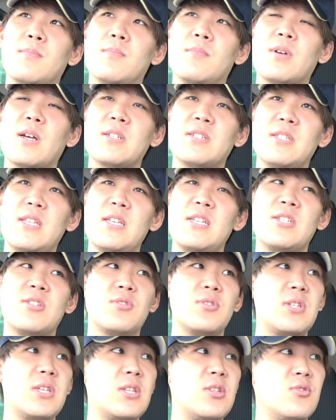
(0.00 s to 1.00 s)
昔ね一
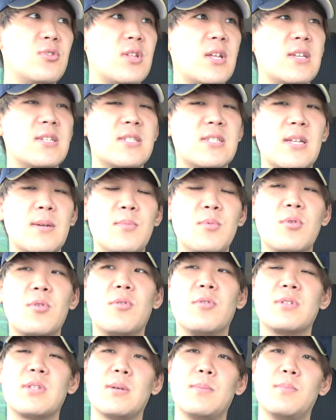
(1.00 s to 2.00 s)
緒に入団した向
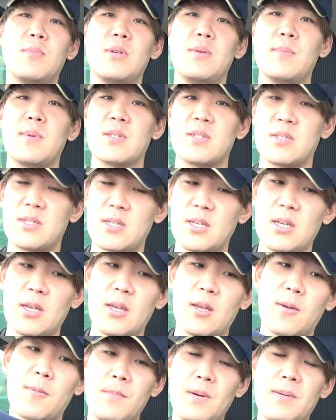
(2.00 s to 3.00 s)
こうさんもいますし、